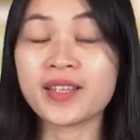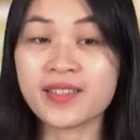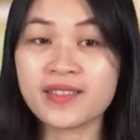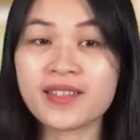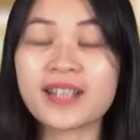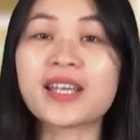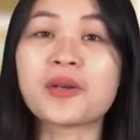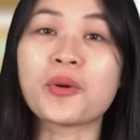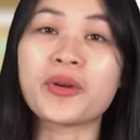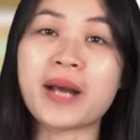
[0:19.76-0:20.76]
Như các
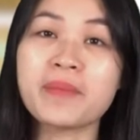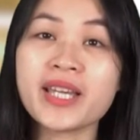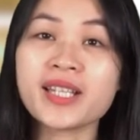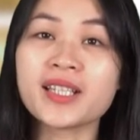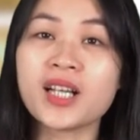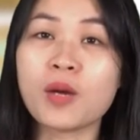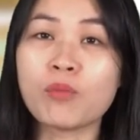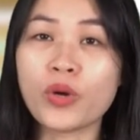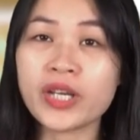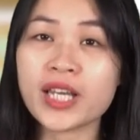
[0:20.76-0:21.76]
thầy cô đã biết,
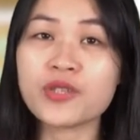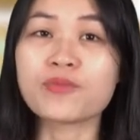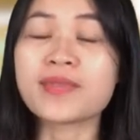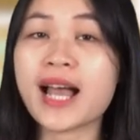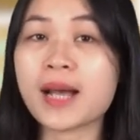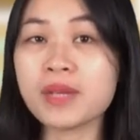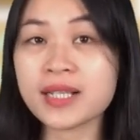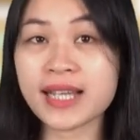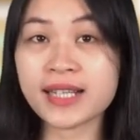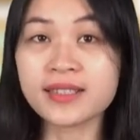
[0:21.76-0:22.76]
mỗi khi chúng ta
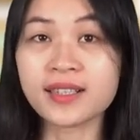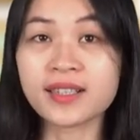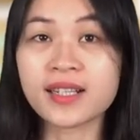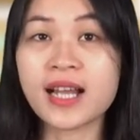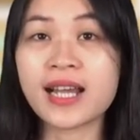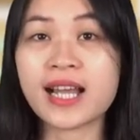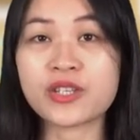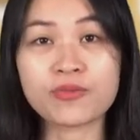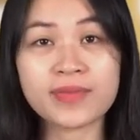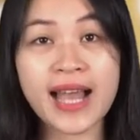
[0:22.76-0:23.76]
bước ra đường là
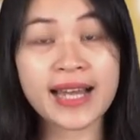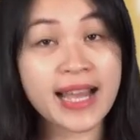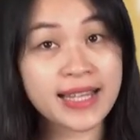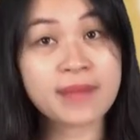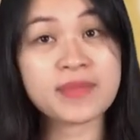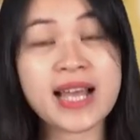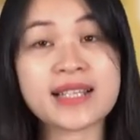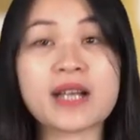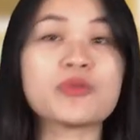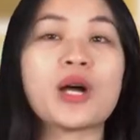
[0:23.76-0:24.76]
chúng ta đã tham
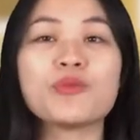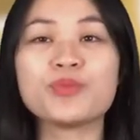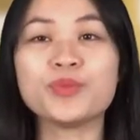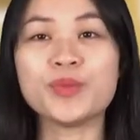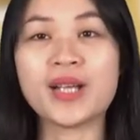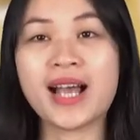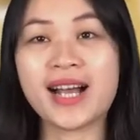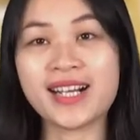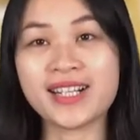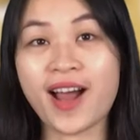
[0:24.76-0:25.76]
gia giao thông.
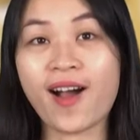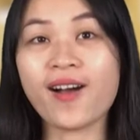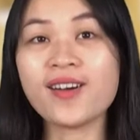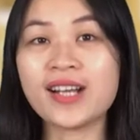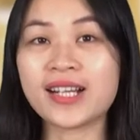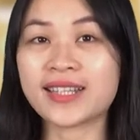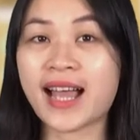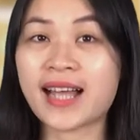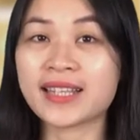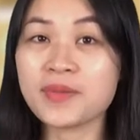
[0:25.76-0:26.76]
Ở đó,
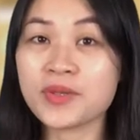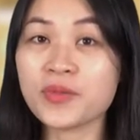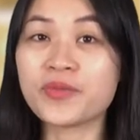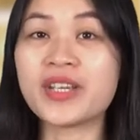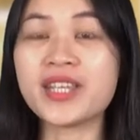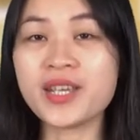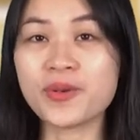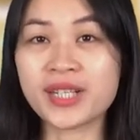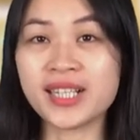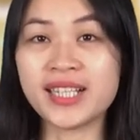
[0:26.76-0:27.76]
ta tiếp xúc với
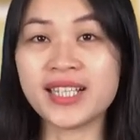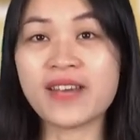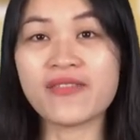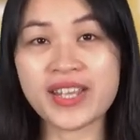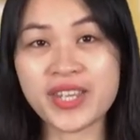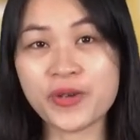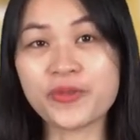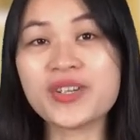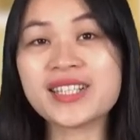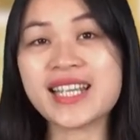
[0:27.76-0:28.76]
nhiều người và nhiều
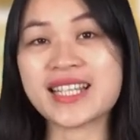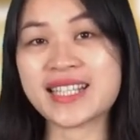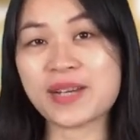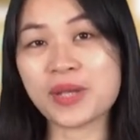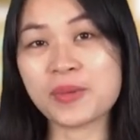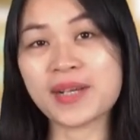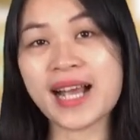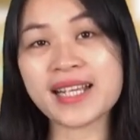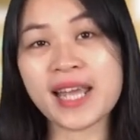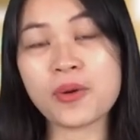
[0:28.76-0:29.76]
phương tiện giao thông
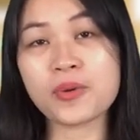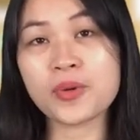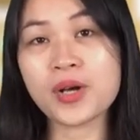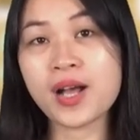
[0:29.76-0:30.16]
khác nhau.